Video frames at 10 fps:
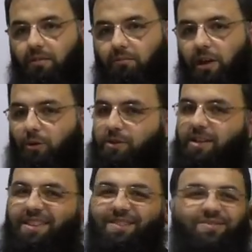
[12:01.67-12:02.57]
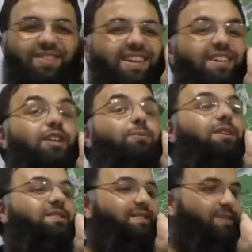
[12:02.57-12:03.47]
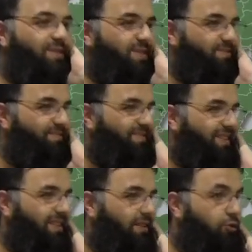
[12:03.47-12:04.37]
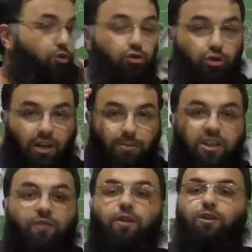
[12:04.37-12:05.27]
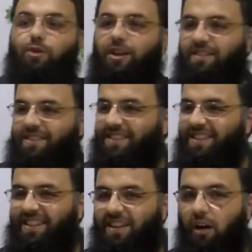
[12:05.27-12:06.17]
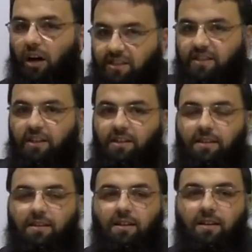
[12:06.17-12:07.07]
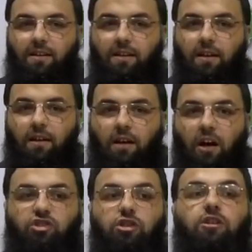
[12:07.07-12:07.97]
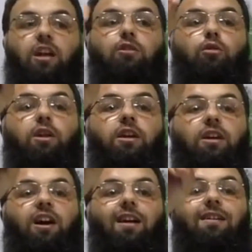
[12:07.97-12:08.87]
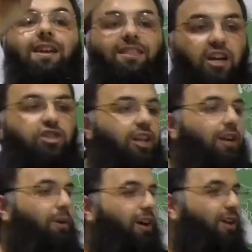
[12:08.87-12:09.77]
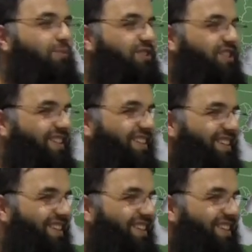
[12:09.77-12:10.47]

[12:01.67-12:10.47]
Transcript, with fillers: Ben olsaydım var ya deme aziz dostum. Düşün şöyle bir tefekkür et. Açsın, açlıktan dolayı karnına taşlar bağlamışsın.